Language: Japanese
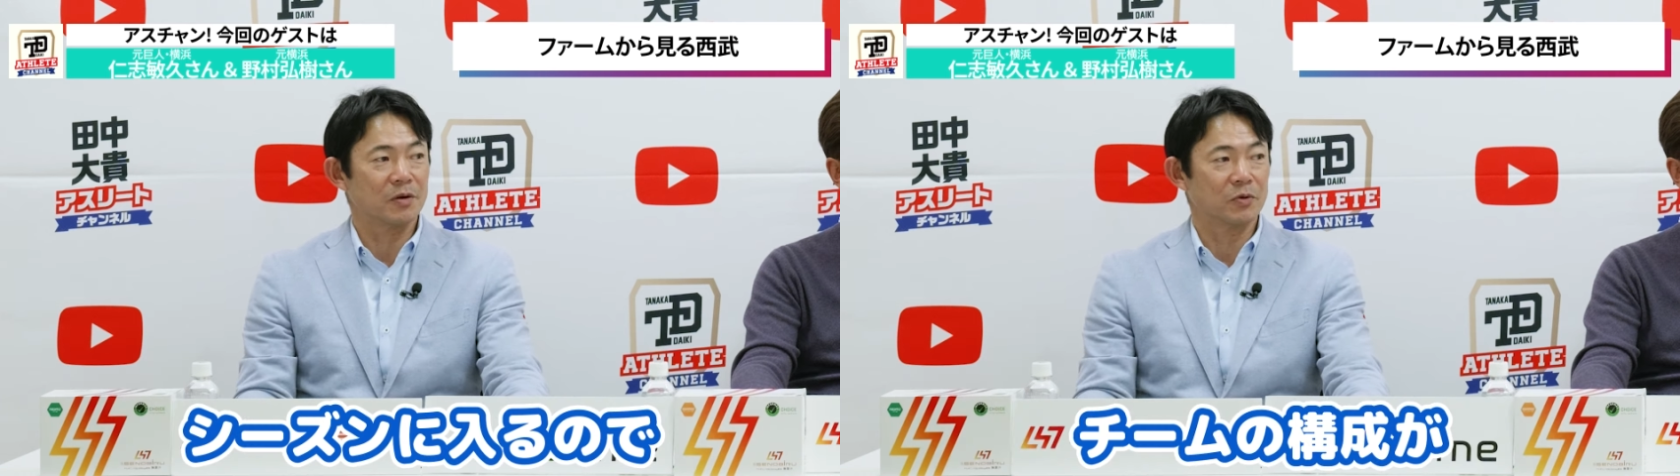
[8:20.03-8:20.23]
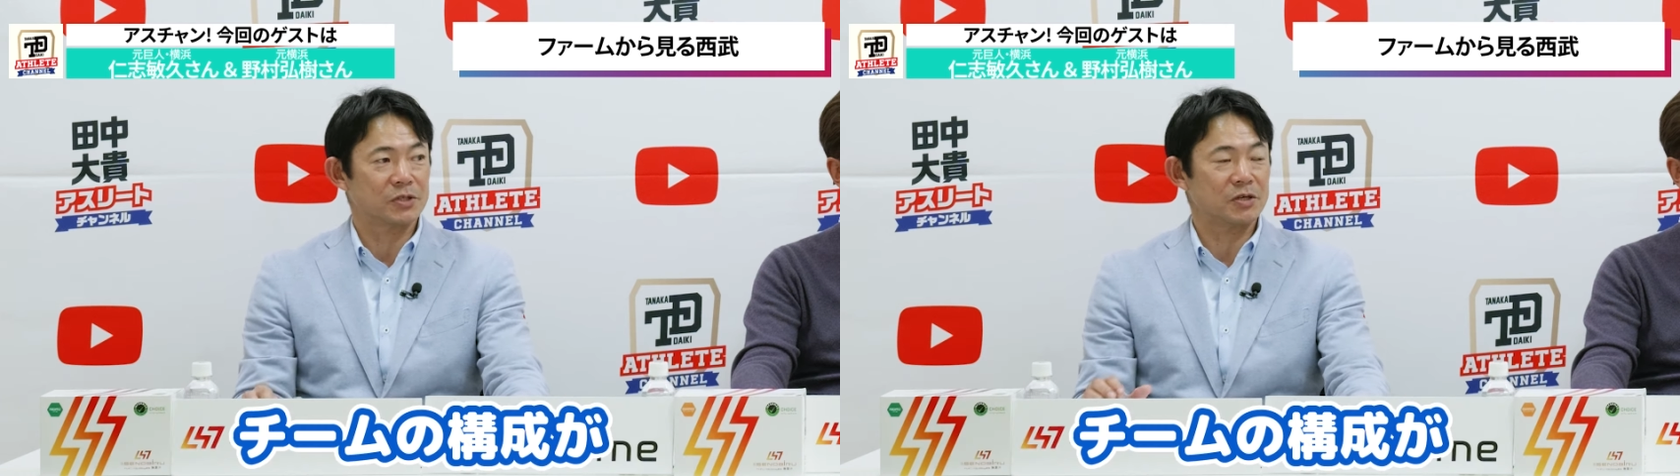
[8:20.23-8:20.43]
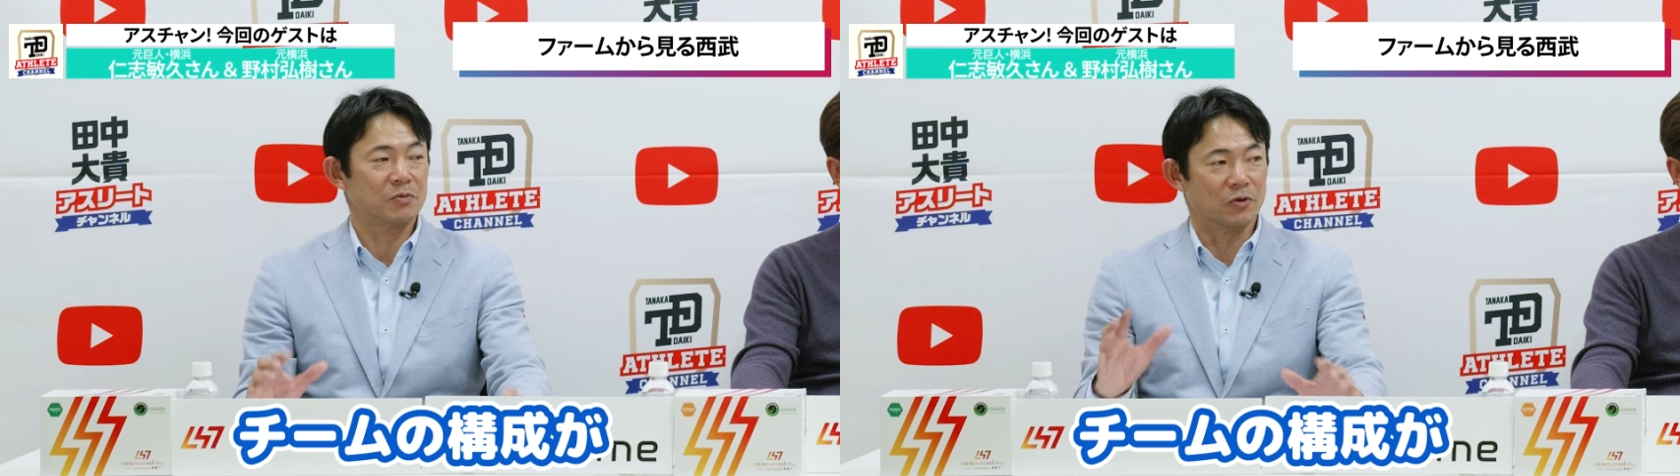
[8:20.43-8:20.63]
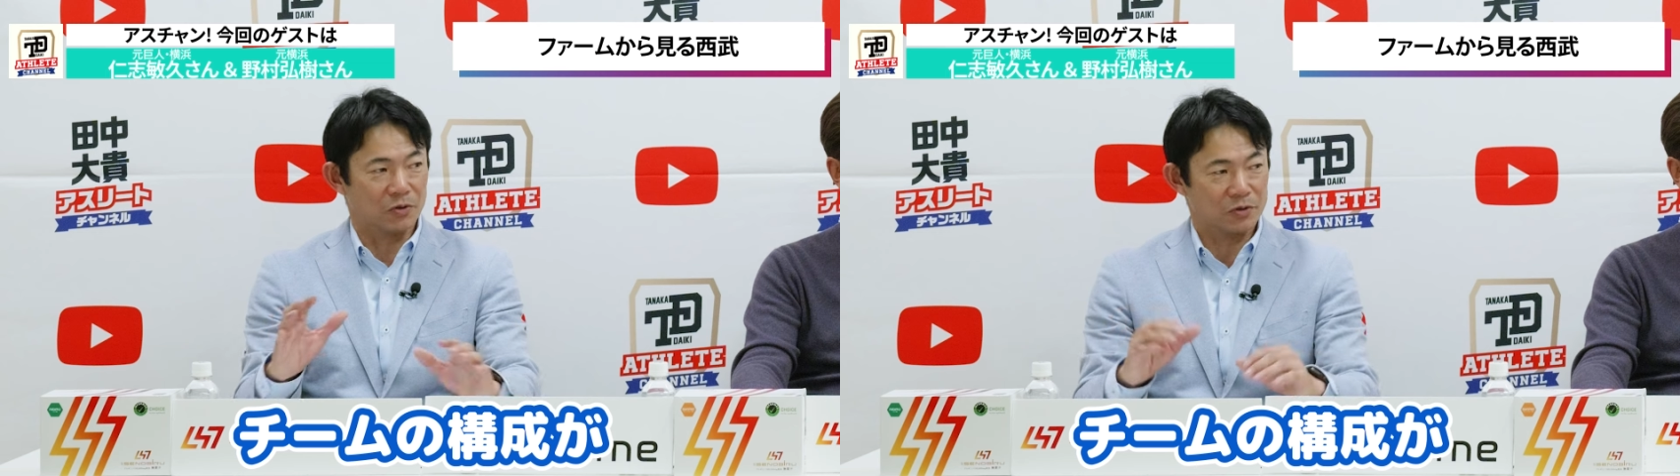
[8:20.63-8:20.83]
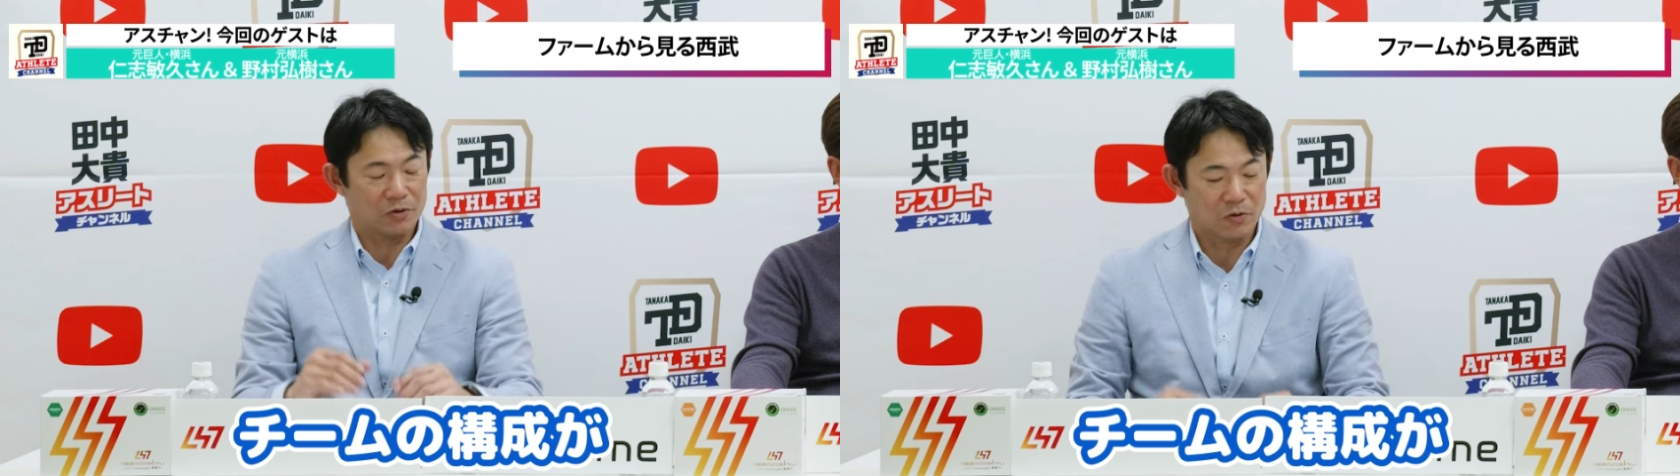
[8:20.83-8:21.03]
はい、もうチーム
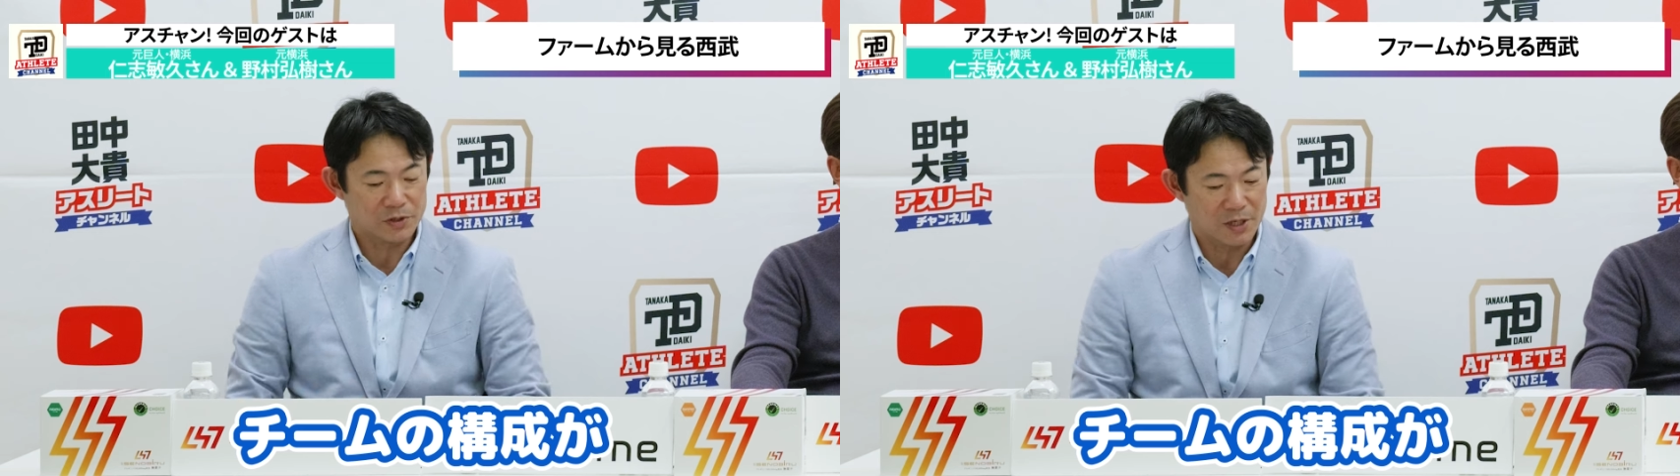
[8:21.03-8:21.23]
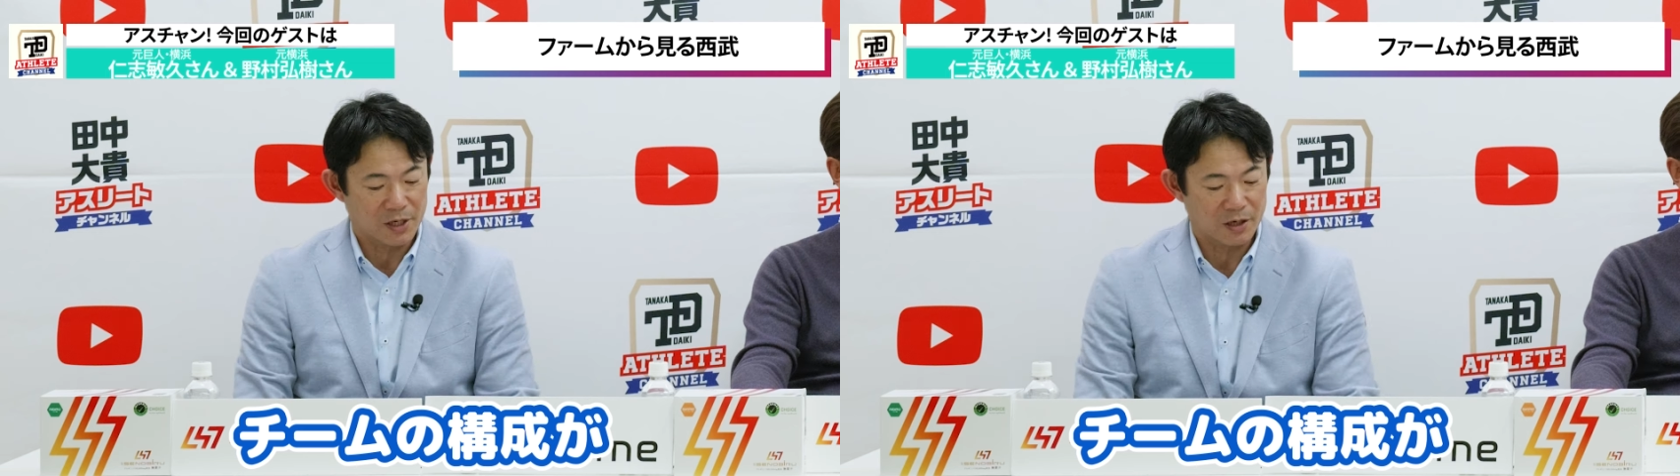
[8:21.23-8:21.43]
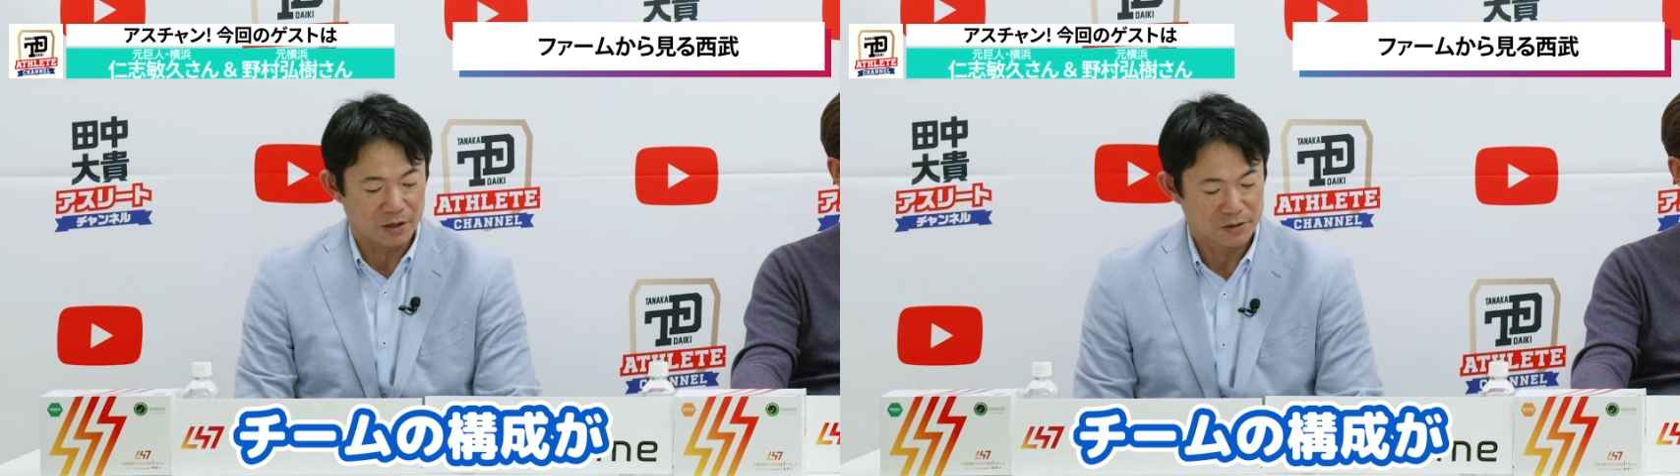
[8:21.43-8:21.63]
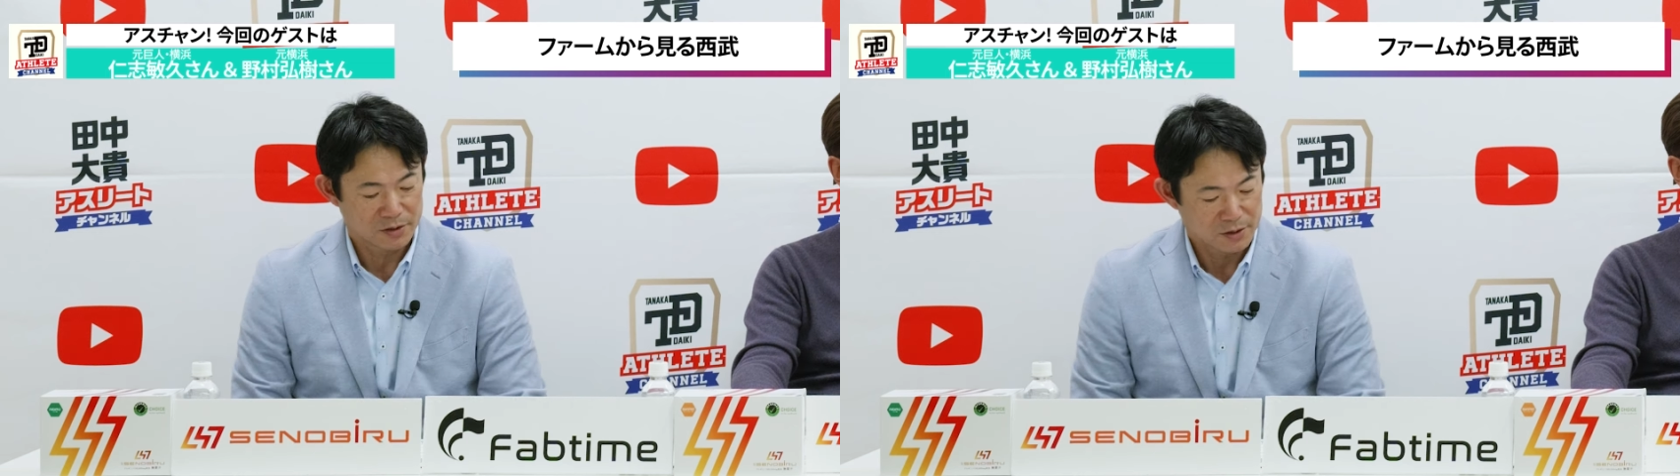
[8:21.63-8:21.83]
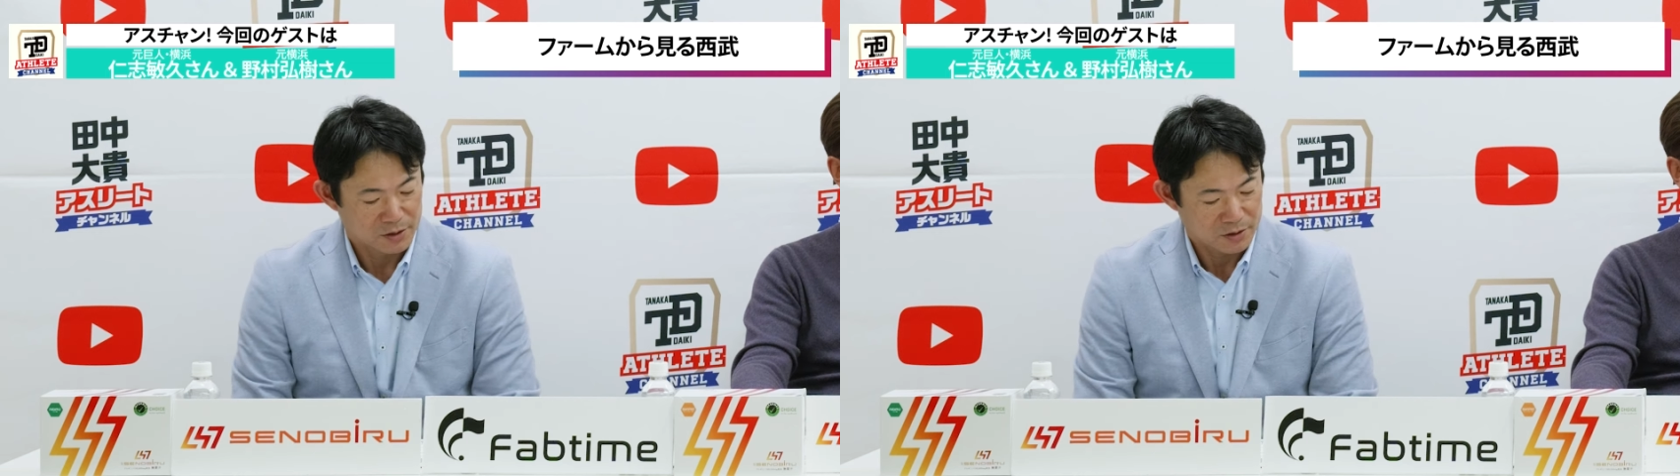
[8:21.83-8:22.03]
の構成が
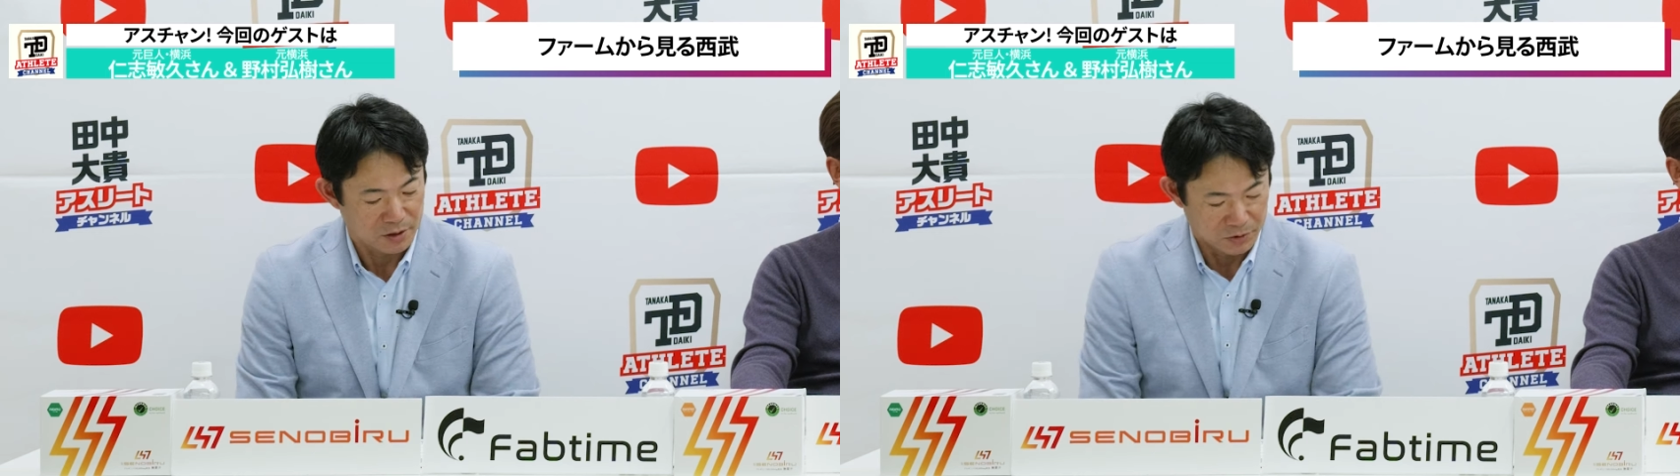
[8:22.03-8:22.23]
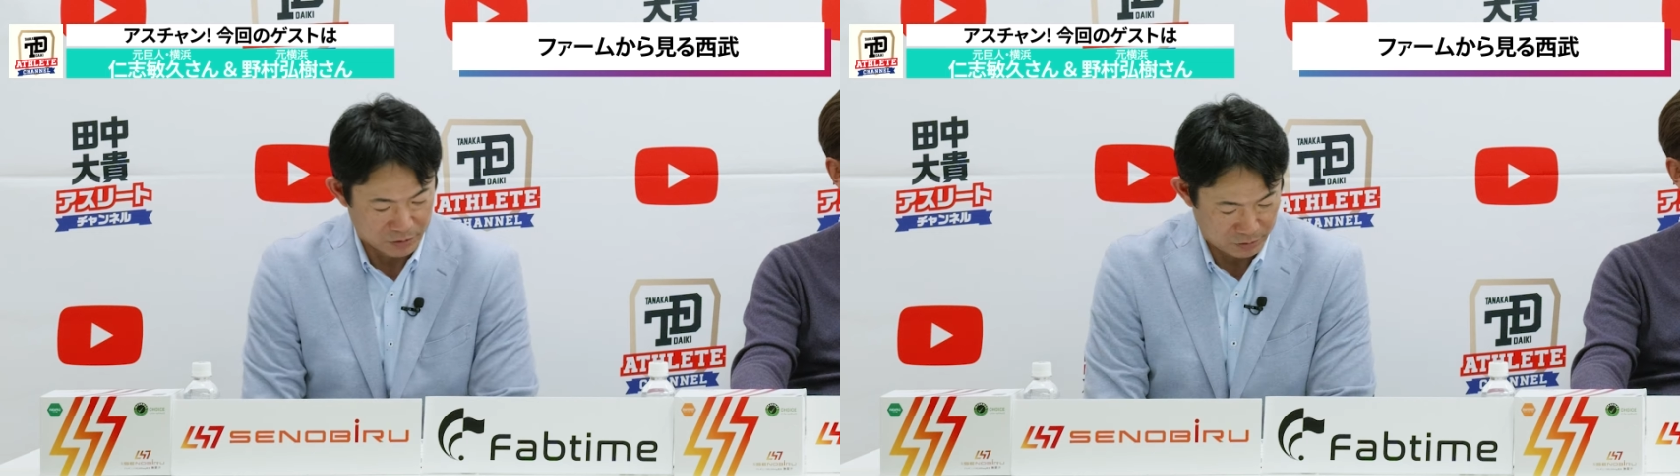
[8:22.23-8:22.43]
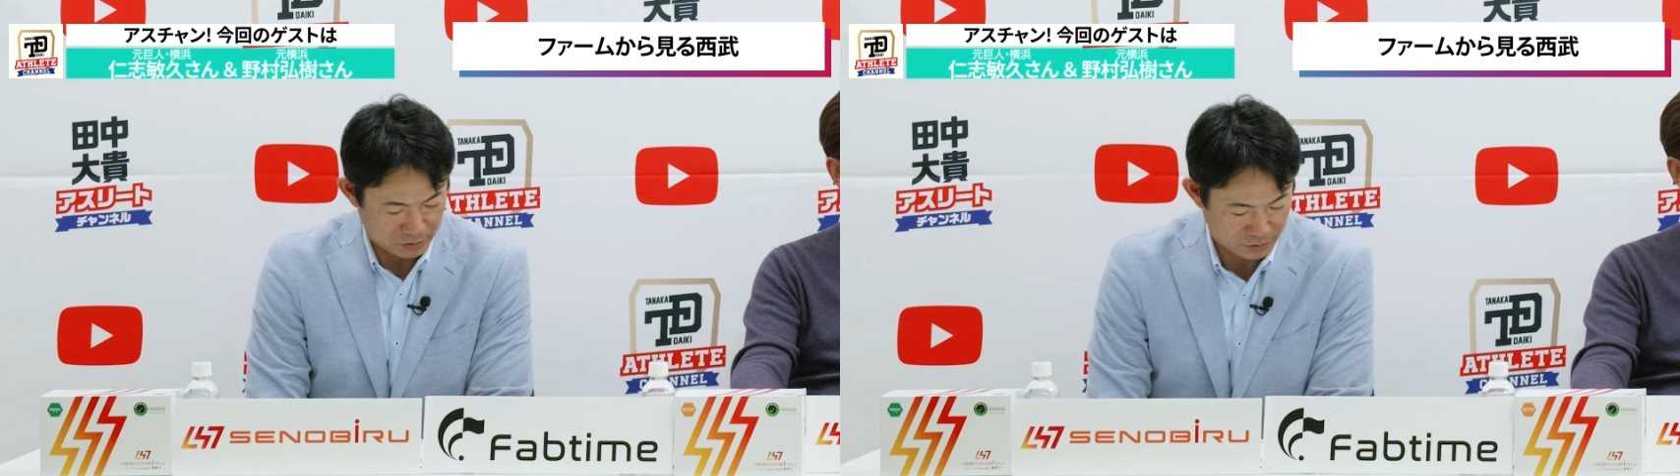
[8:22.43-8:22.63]
多分